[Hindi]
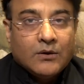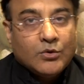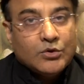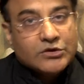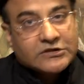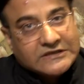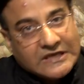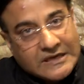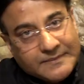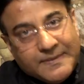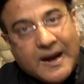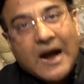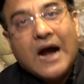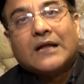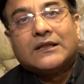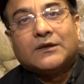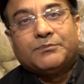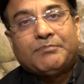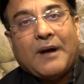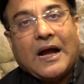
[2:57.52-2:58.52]
उसके
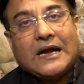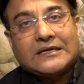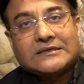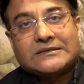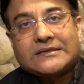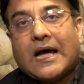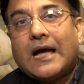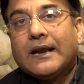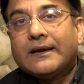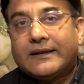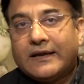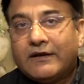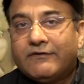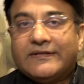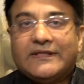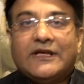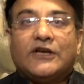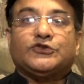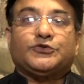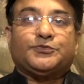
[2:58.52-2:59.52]
बाद पाकिस्तान के
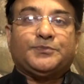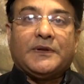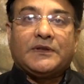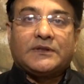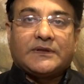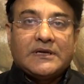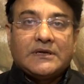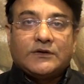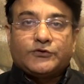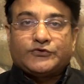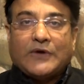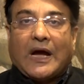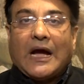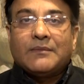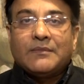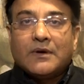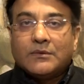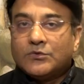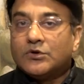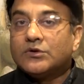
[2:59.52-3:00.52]
विदेश मंत्री शाह
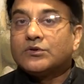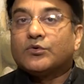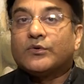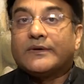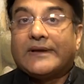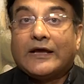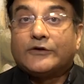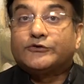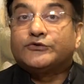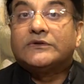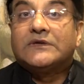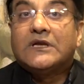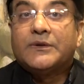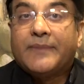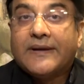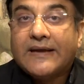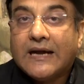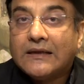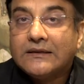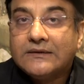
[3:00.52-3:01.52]
महमूद कुरैशी ने
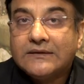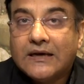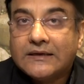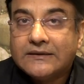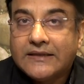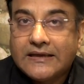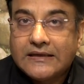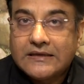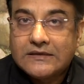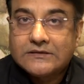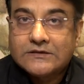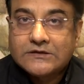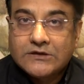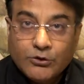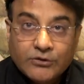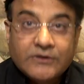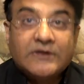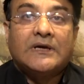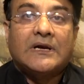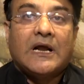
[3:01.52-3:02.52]
बयान दिया था कि
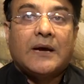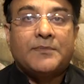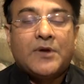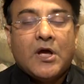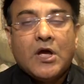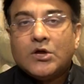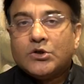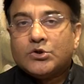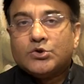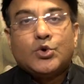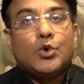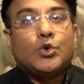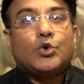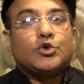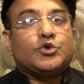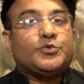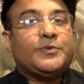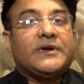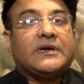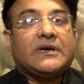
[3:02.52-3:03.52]
सऊदी अरब जो
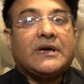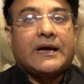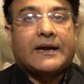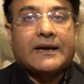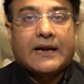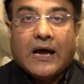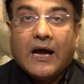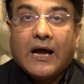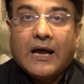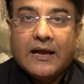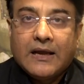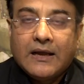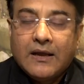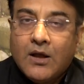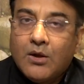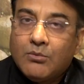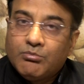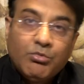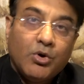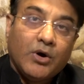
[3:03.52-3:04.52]
कुछ भी कर रहा है
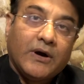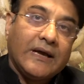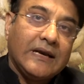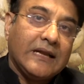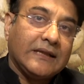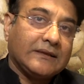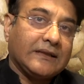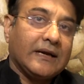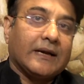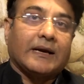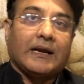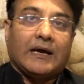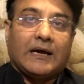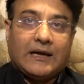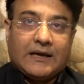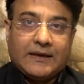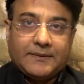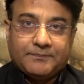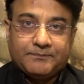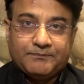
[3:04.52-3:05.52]
वो गलत कर रहा
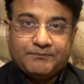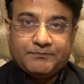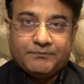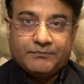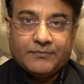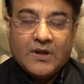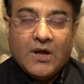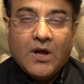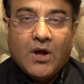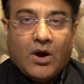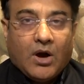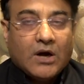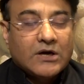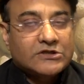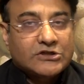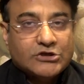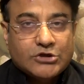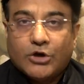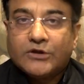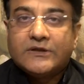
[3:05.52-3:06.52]
है और
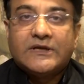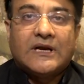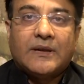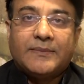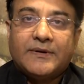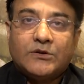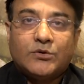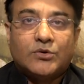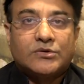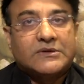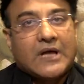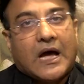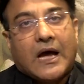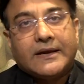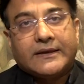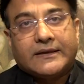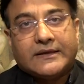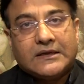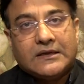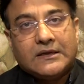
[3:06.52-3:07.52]
सऊदी अरब
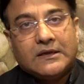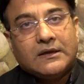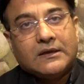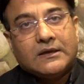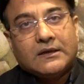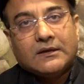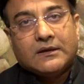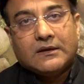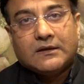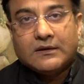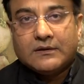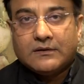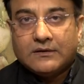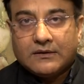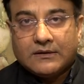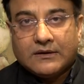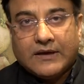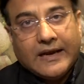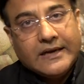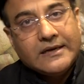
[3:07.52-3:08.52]
हिंदुस्तान की
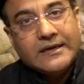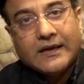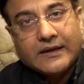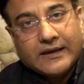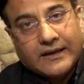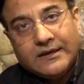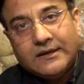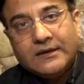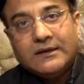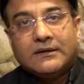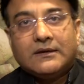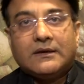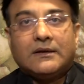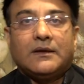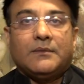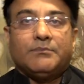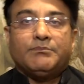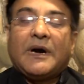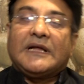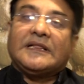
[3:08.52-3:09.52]
कहीं ना कहीं
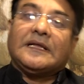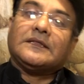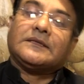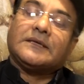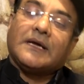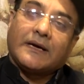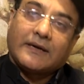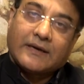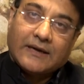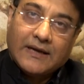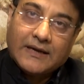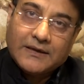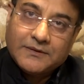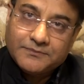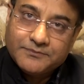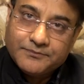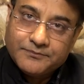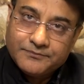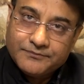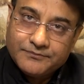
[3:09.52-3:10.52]
मदद कर रहा है
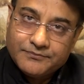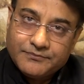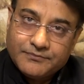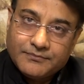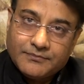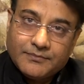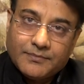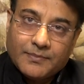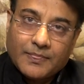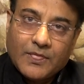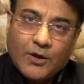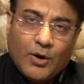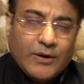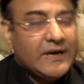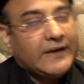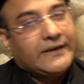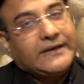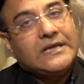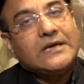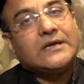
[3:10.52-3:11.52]
और
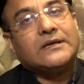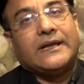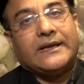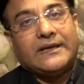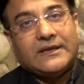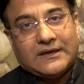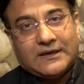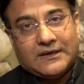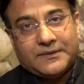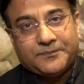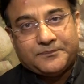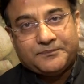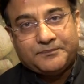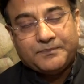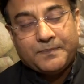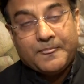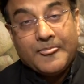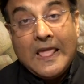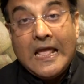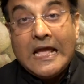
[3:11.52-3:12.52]
यह ठीक नहीं है
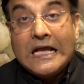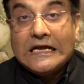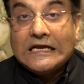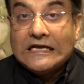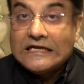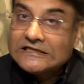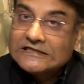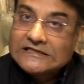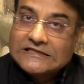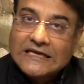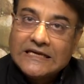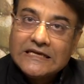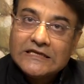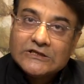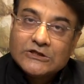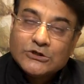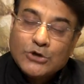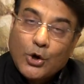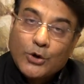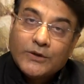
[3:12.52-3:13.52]
इससे
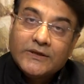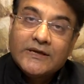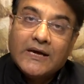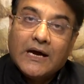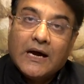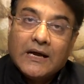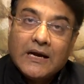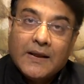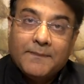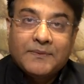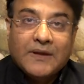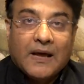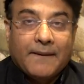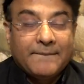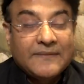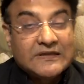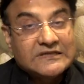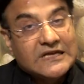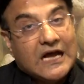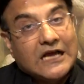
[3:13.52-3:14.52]
सऊदी अरब का
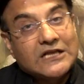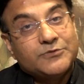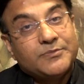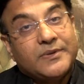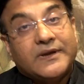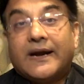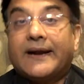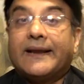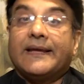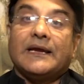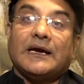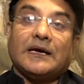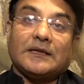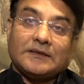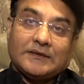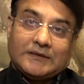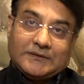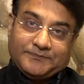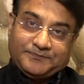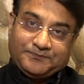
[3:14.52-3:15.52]
मिजाज बिगड़ गया
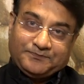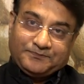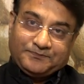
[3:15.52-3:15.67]
था